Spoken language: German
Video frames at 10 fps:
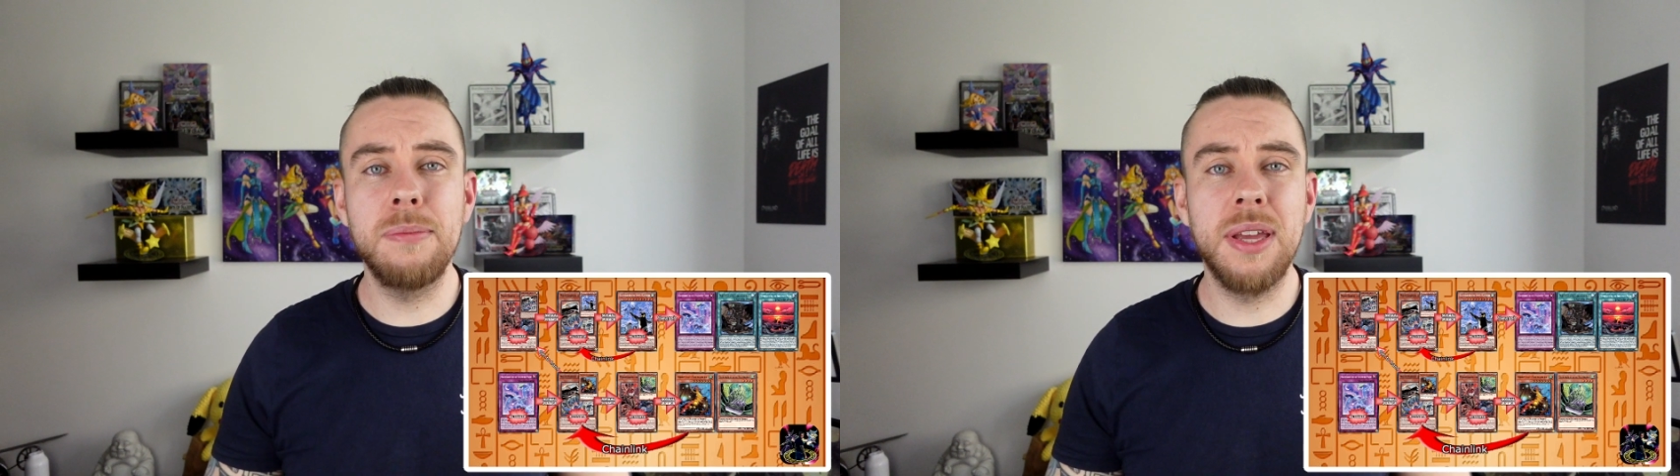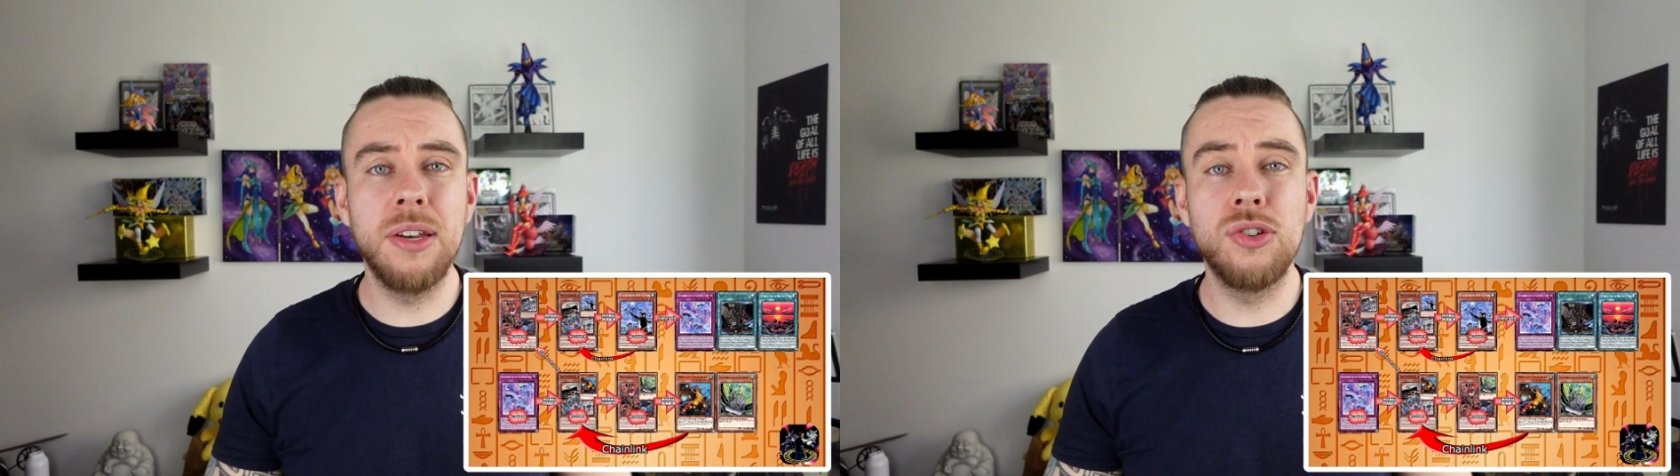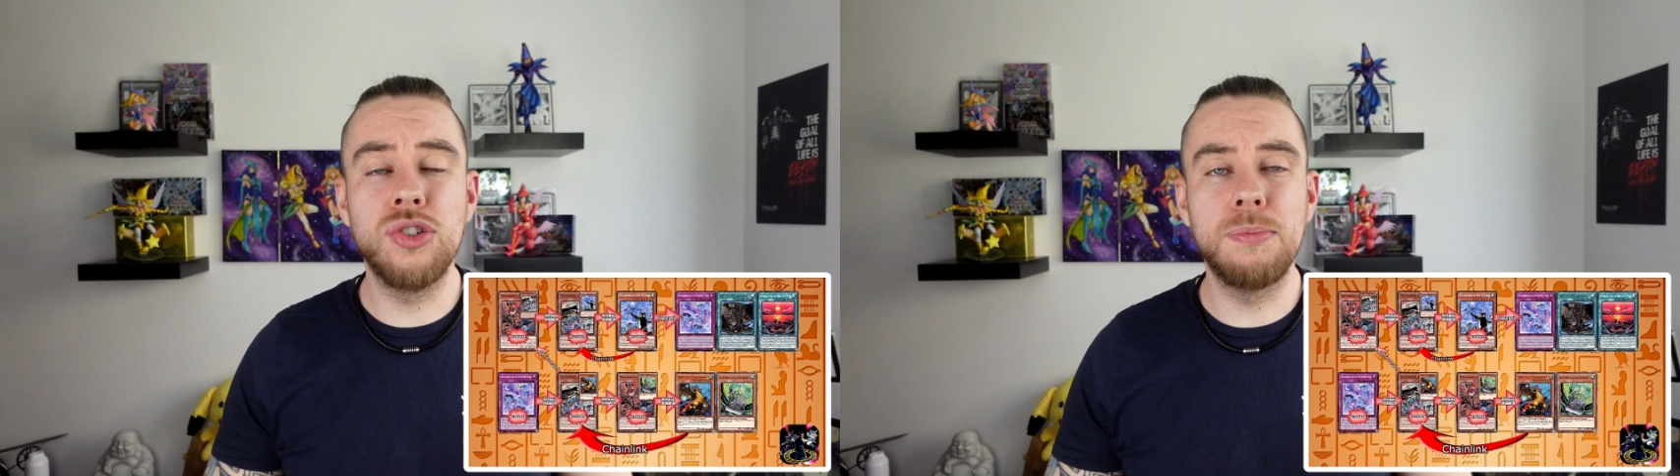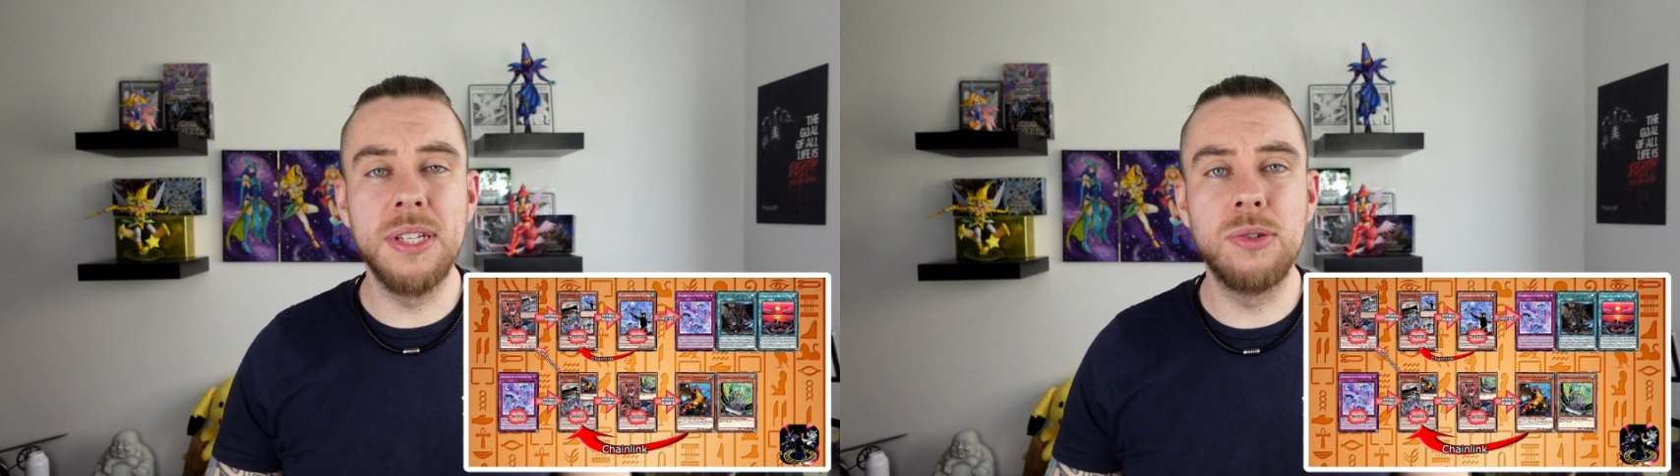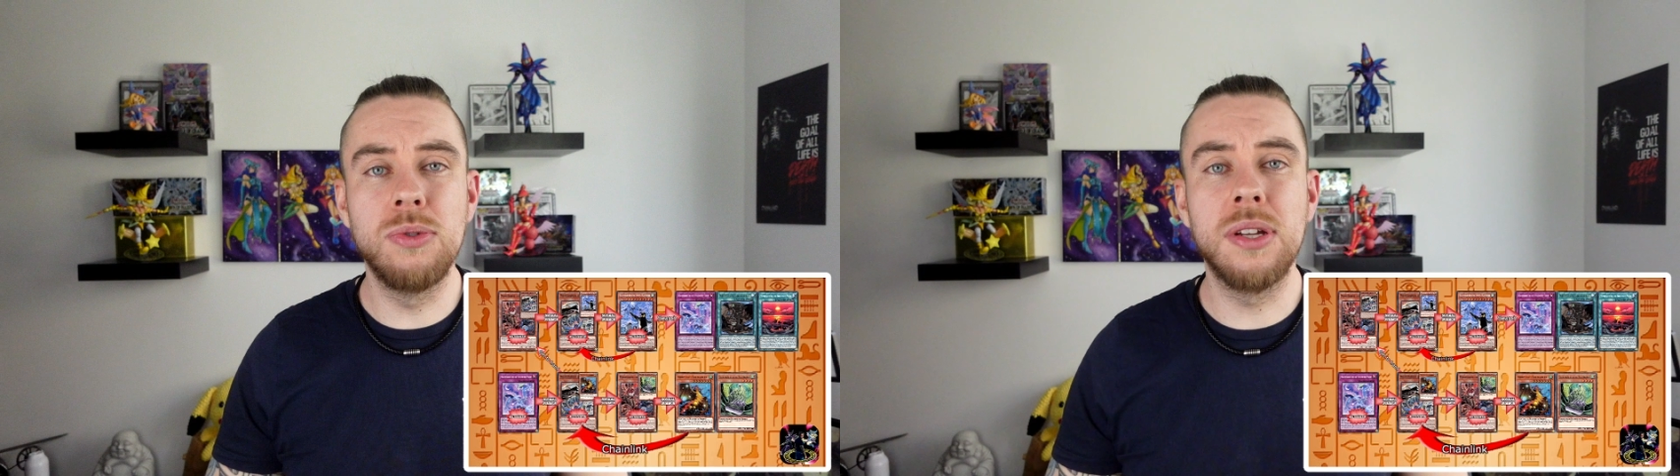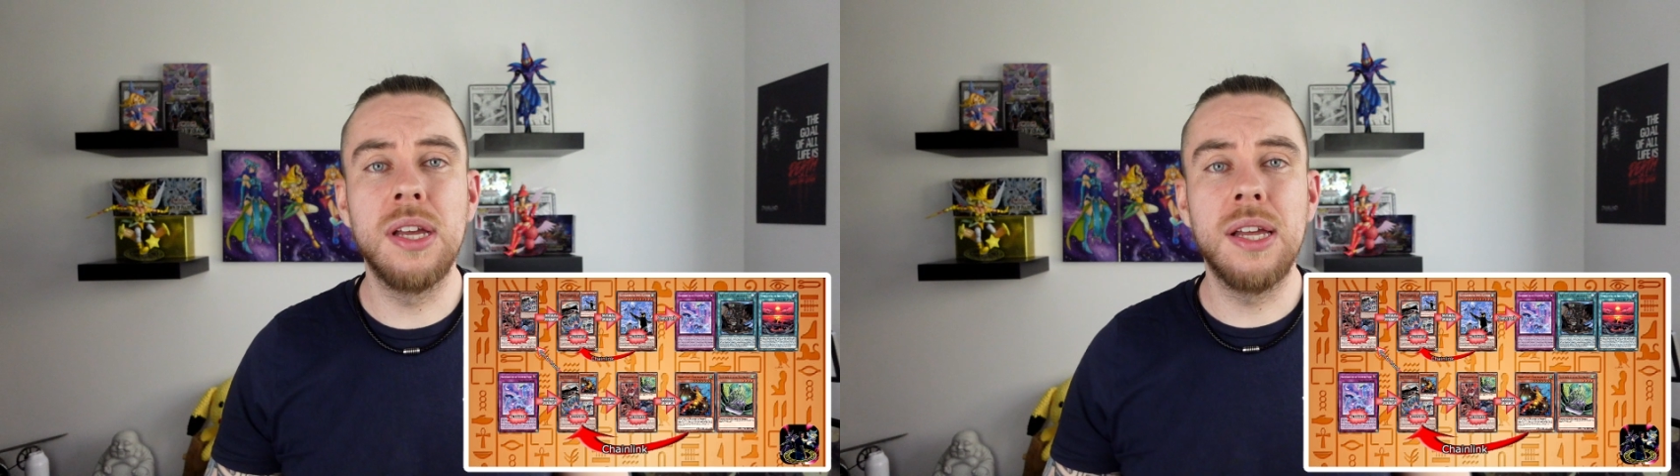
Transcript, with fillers: im genischen Spielzug